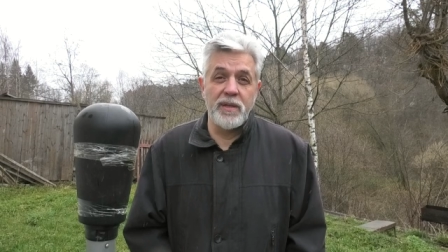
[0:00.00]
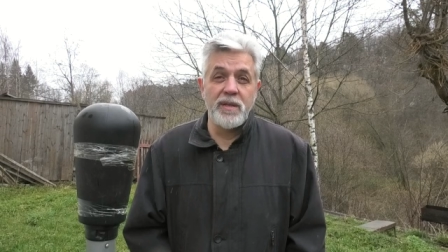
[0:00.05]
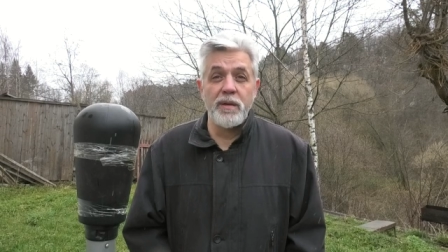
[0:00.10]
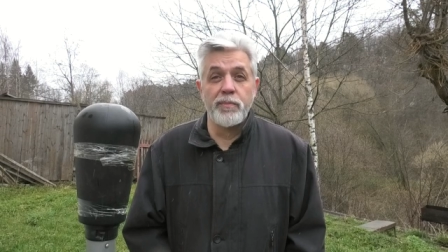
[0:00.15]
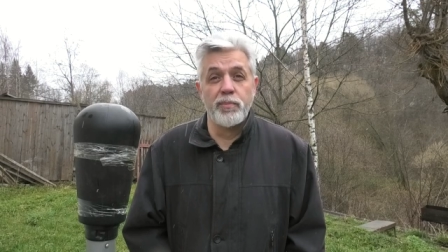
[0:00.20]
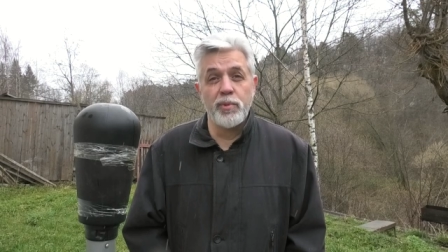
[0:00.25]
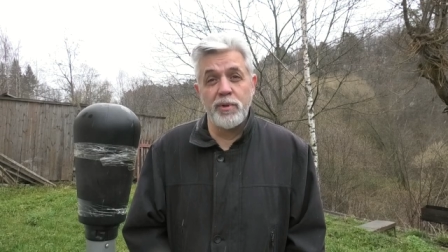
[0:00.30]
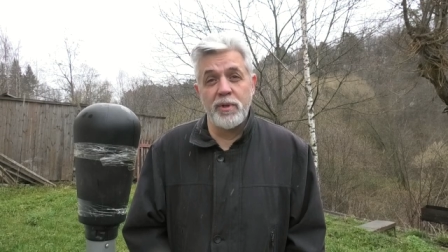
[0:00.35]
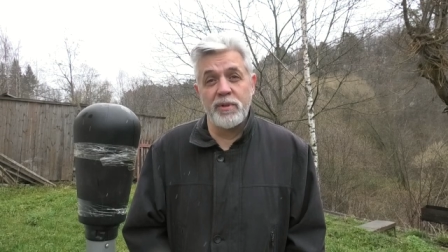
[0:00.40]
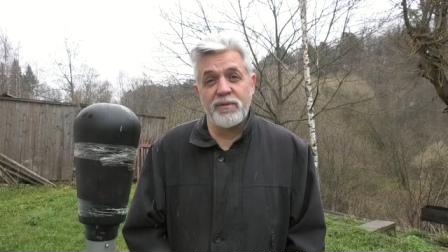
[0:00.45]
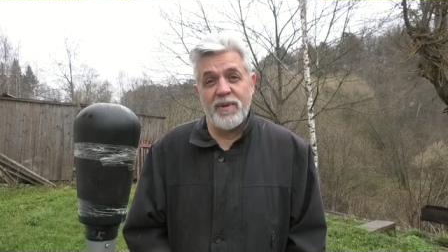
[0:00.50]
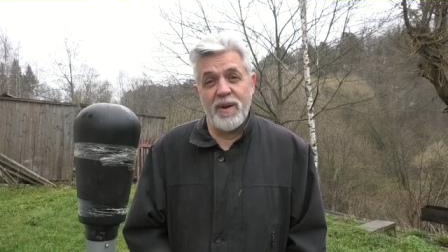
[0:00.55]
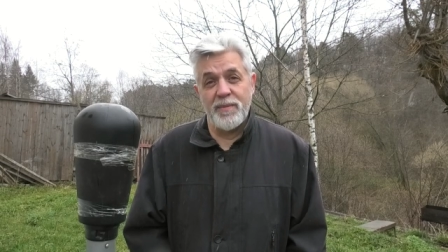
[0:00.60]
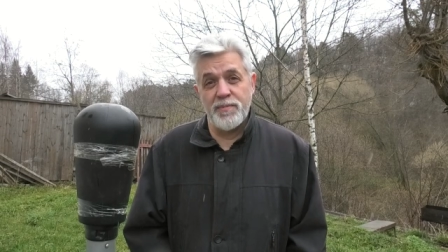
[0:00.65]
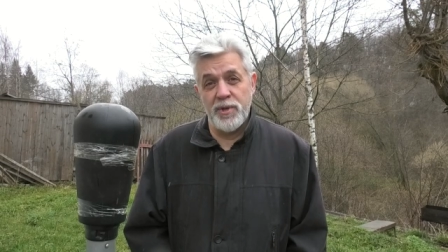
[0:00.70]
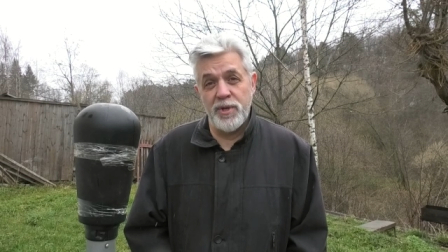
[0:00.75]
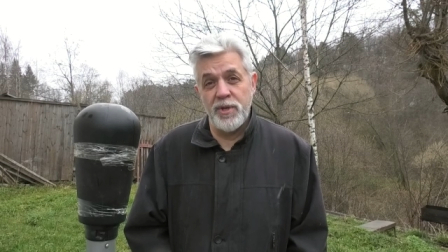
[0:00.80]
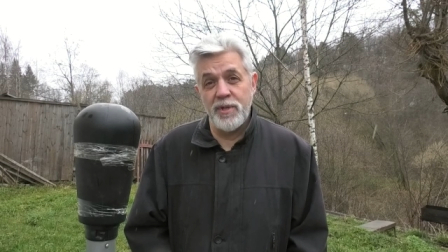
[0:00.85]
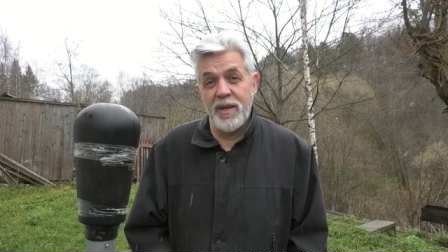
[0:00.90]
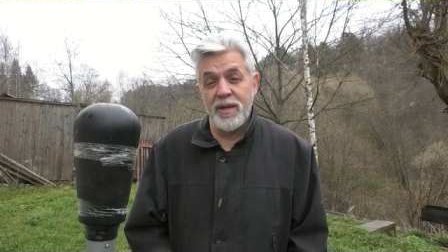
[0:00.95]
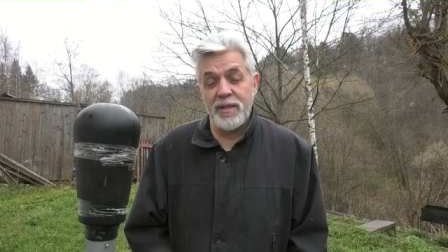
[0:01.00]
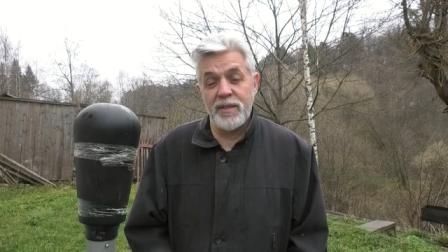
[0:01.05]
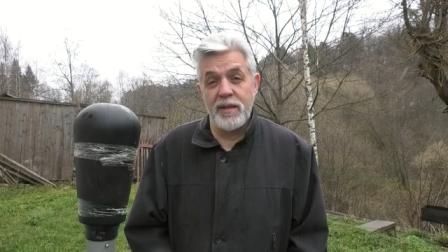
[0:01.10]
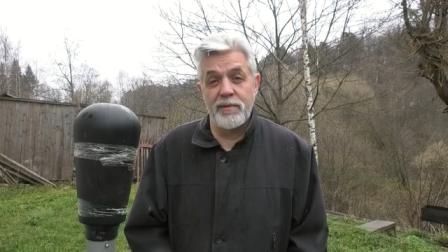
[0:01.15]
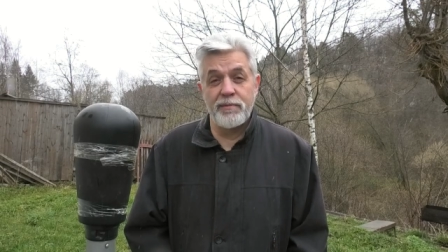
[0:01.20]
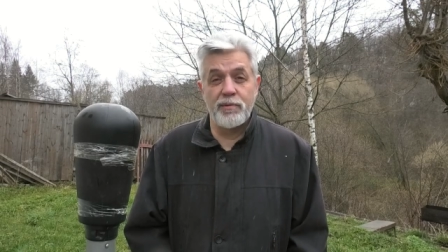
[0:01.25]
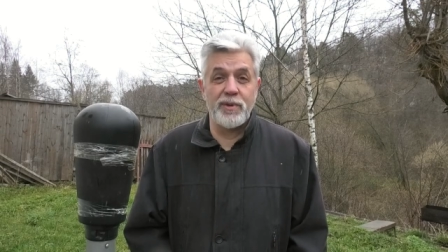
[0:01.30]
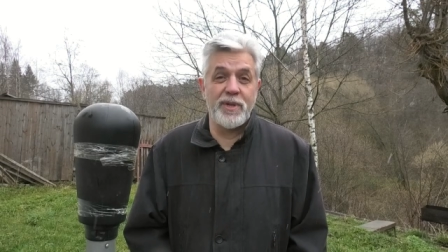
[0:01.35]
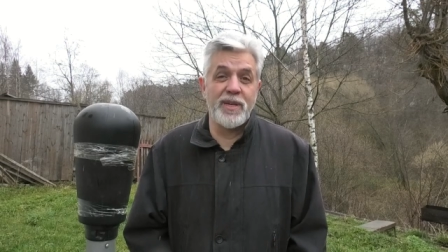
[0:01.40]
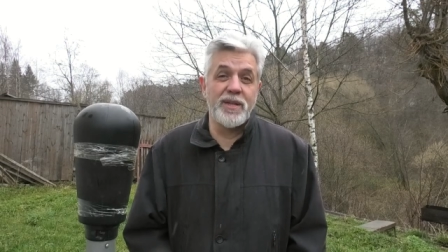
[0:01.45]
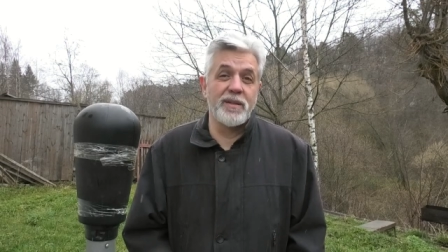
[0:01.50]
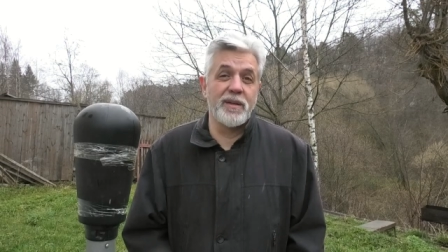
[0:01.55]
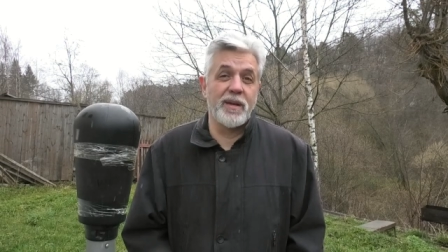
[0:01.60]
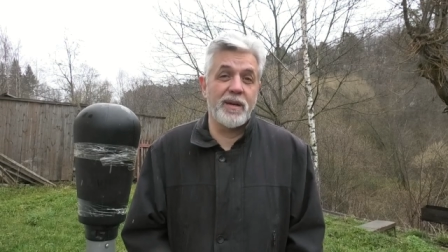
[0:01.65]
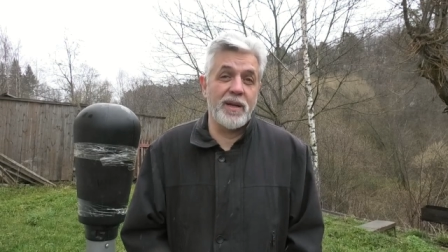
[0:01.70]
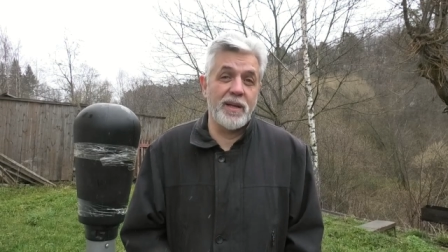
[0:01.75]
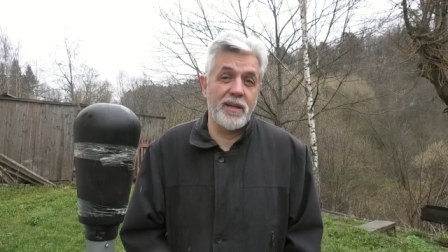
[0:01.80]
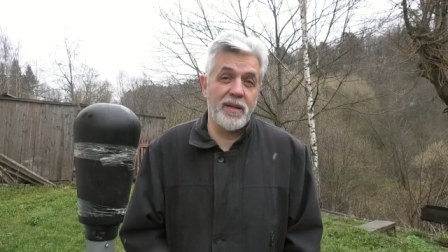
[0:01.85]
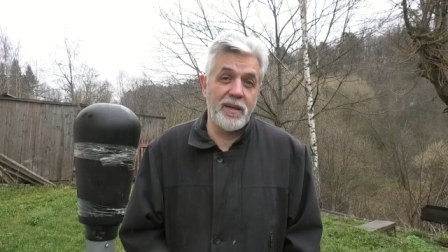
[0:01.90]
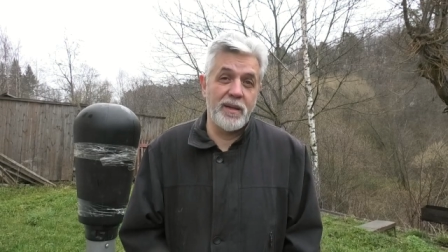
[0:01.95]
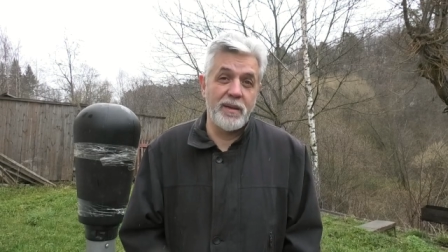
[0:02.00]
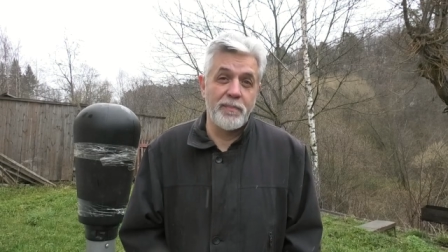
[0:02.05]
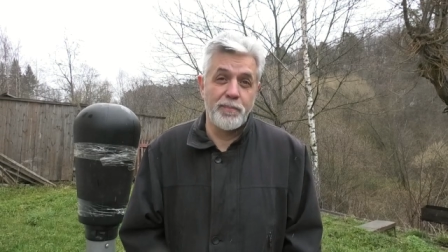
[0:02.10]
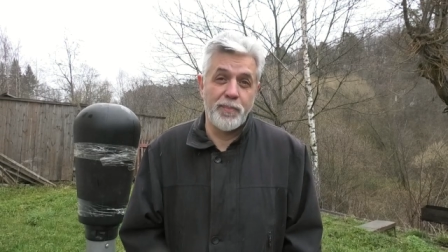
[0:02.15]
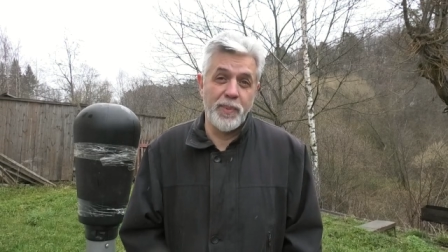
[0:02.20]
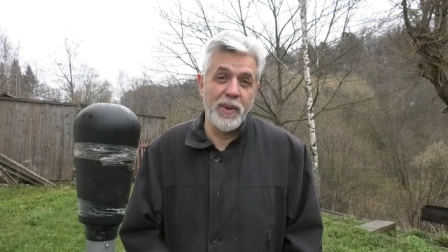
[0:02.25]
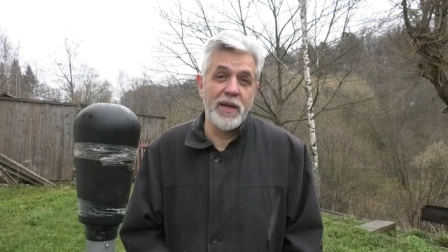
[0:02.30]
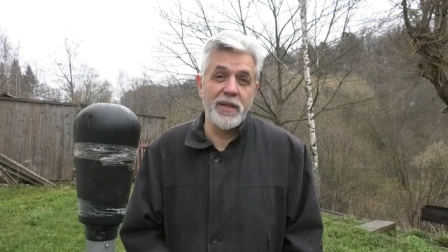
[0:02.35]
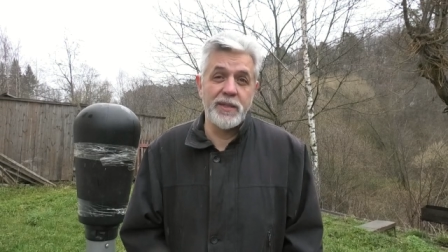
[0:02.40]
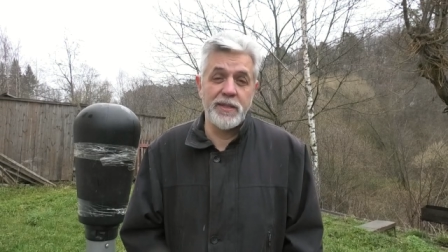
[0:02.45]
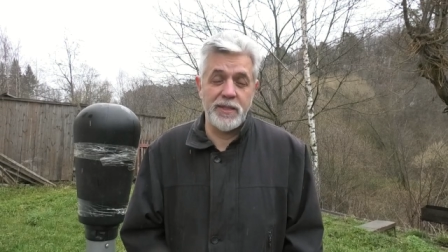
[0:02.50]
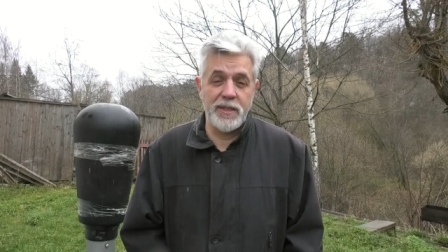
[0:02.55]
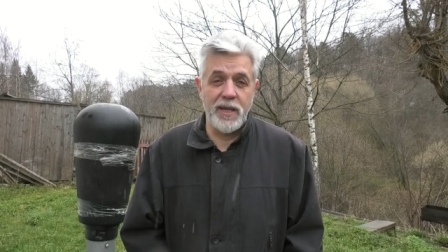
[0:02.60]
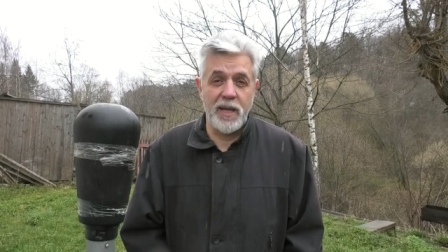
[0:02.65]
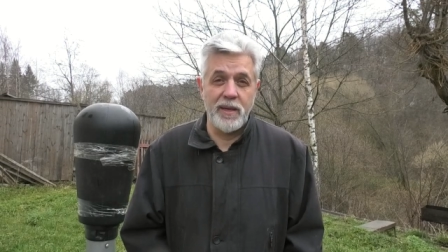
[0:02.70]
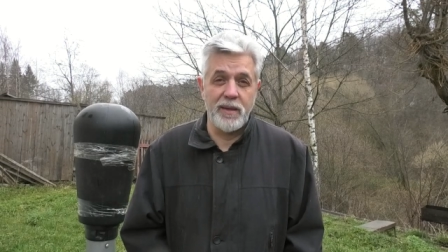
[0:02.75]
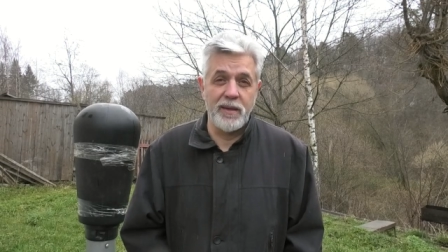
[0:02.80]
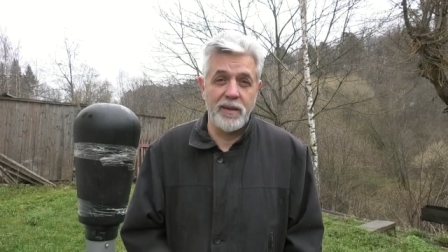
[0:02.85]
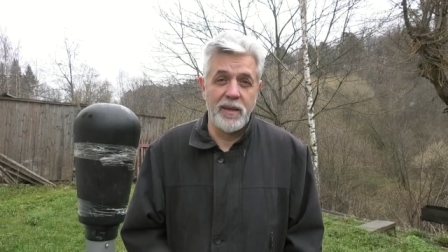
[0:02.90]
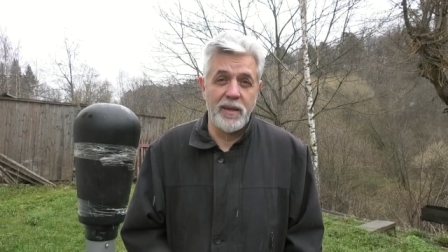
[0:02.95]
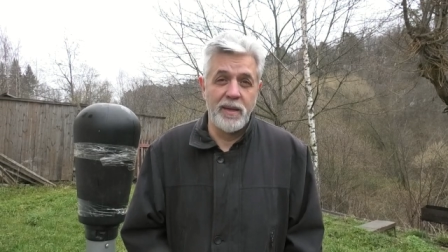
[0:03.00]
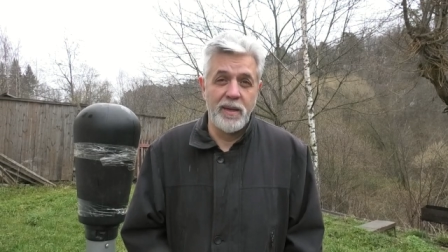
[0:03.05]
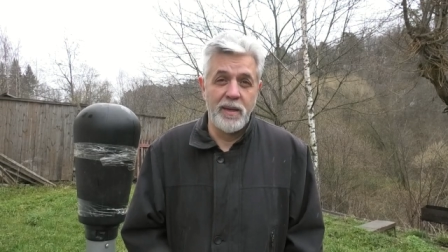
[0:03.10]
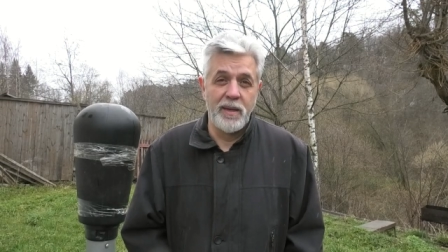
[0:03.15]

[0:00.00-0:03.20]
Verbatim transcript: и не будет вообще ни одного генерала-полицая.